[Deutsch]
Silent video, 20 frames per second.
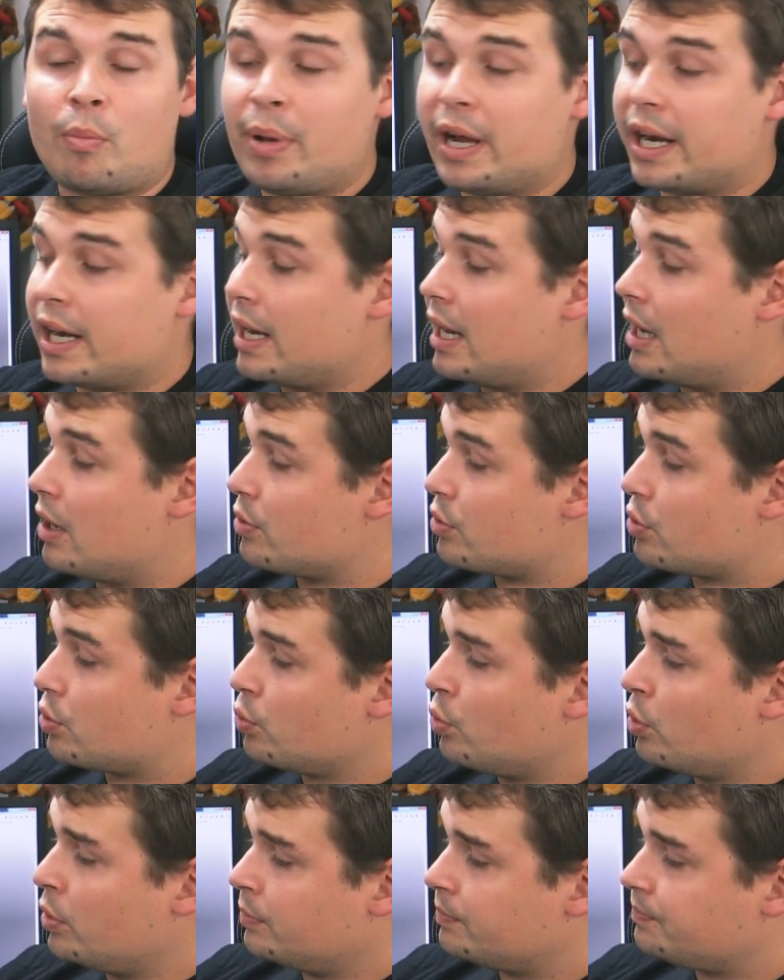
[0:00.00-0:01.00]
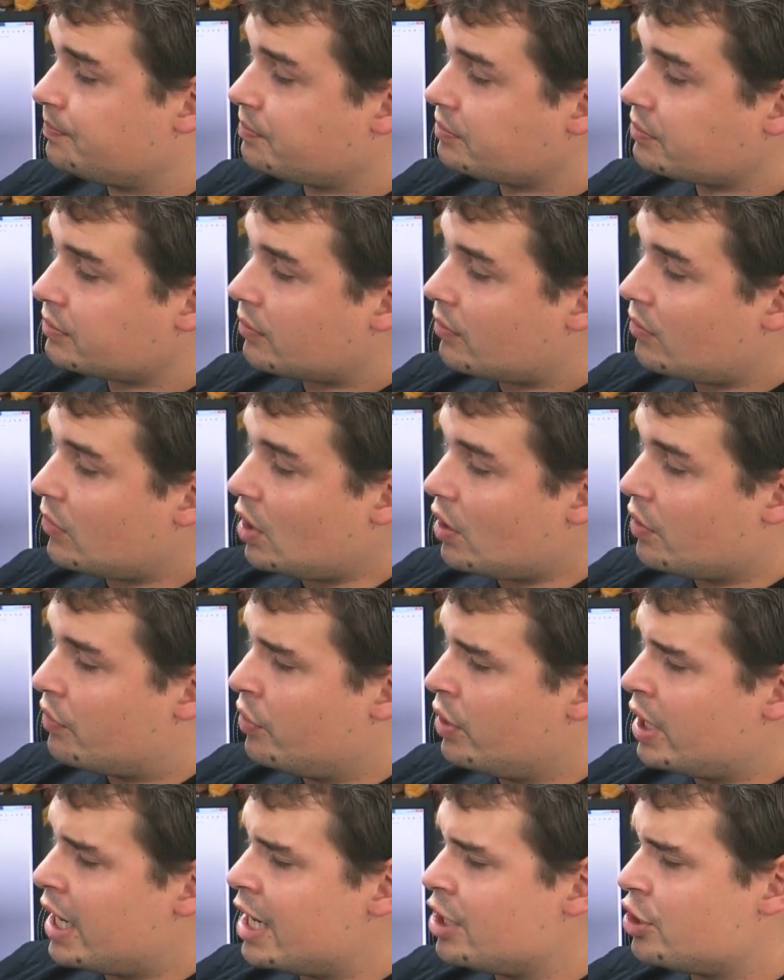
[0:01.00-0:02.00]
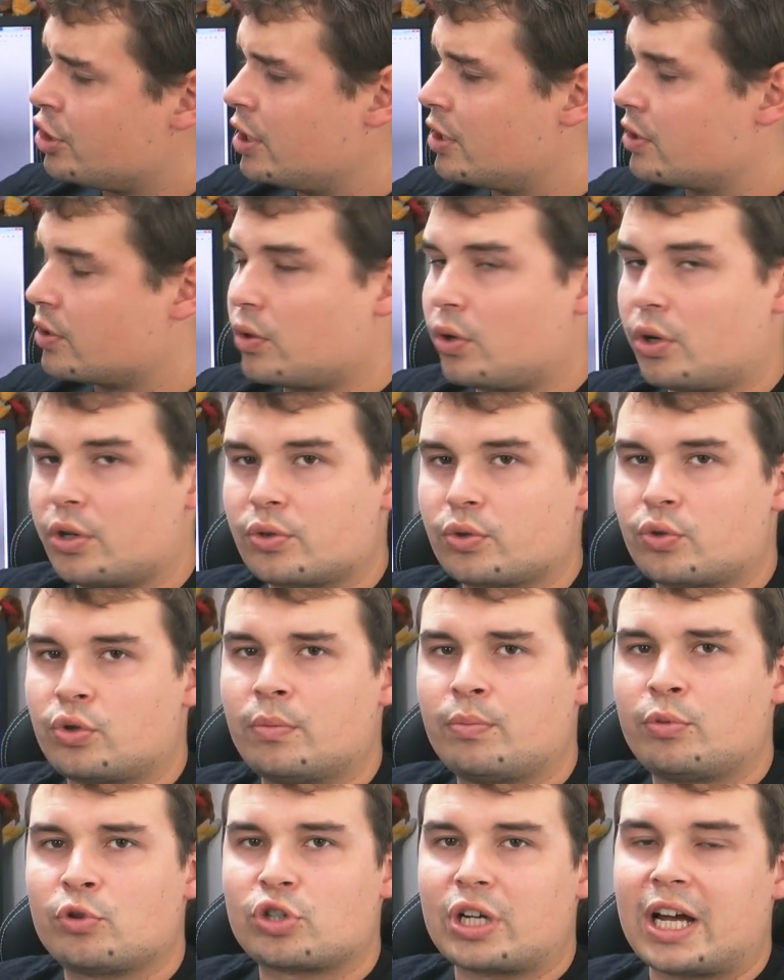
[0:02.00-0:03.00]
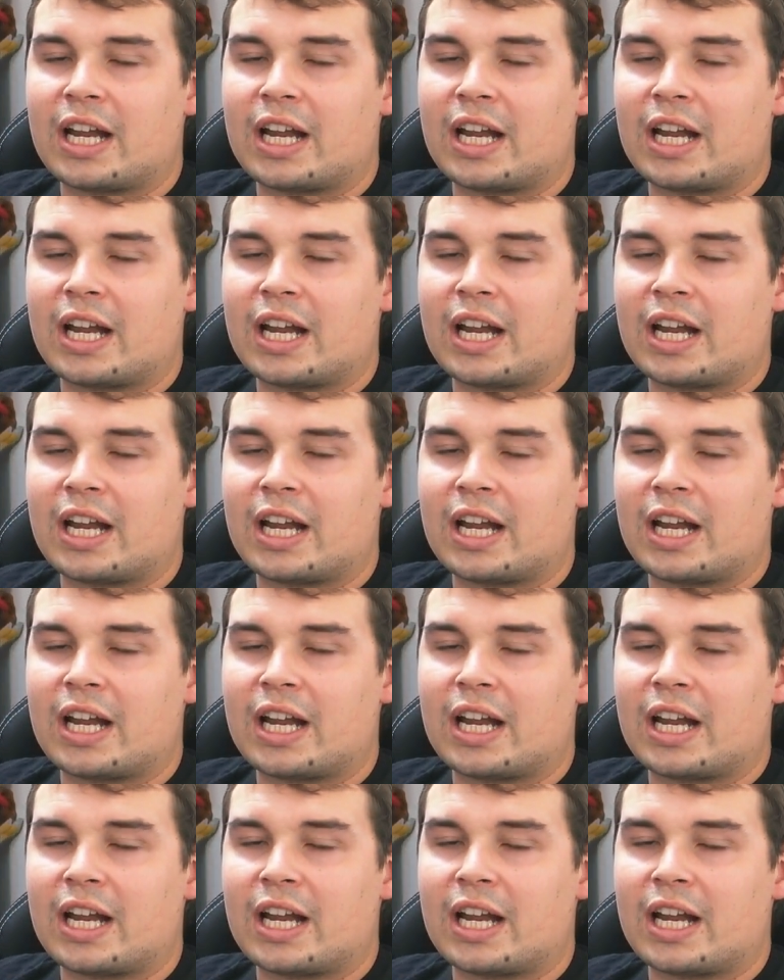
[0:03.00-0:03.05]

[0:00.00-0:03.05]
Panel aus? Nun, für ein Einstiegsgehäuse typisch,